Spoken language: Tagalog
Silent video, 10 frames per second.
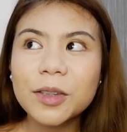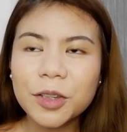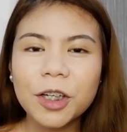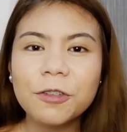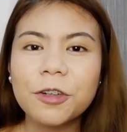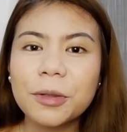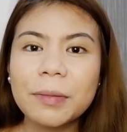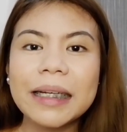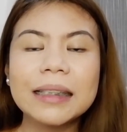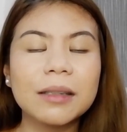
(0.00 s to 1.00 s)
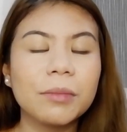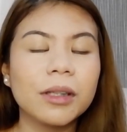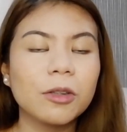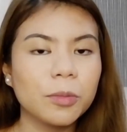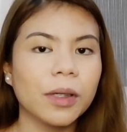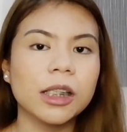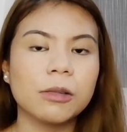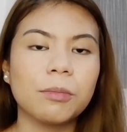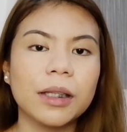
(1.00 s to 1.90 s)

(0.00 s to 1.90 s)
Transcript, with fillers: So yun, for me, it's a bit too much,